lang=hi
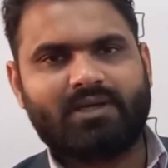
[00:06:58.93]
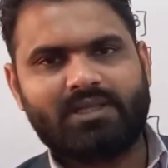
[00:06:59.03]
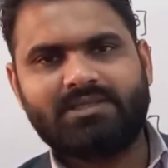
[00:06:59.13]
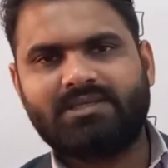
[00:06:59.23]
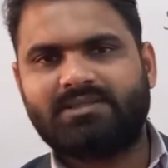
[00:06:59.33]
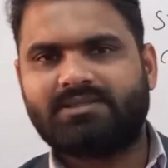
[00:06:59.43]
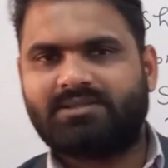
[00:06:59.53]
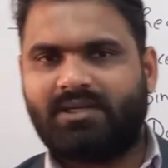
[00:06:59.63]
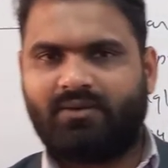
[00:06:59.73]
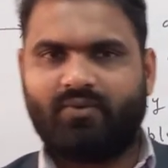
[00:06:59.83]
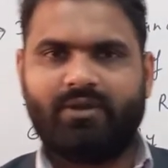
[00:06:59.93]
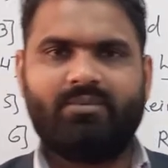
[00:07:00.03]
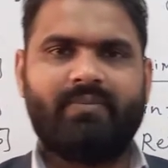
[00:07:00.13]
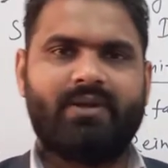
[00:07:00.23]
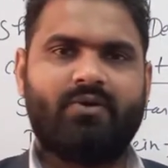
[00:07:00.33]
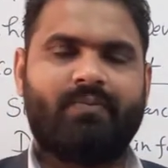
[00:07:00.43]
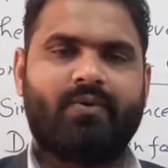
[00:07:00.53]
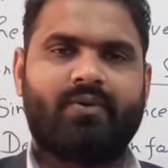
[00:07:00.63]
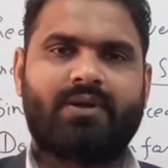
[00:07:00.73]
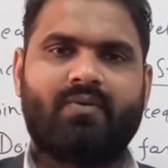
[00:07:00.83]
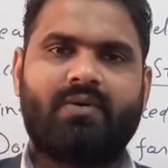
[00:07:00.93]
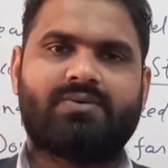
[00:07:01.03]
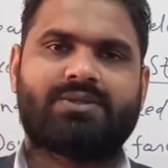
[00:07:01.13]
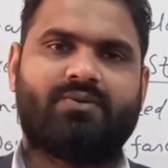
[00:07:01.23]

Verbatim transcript: कर लीजिए जिससे कोई भी वीडियो अपलोड करूँगा उसका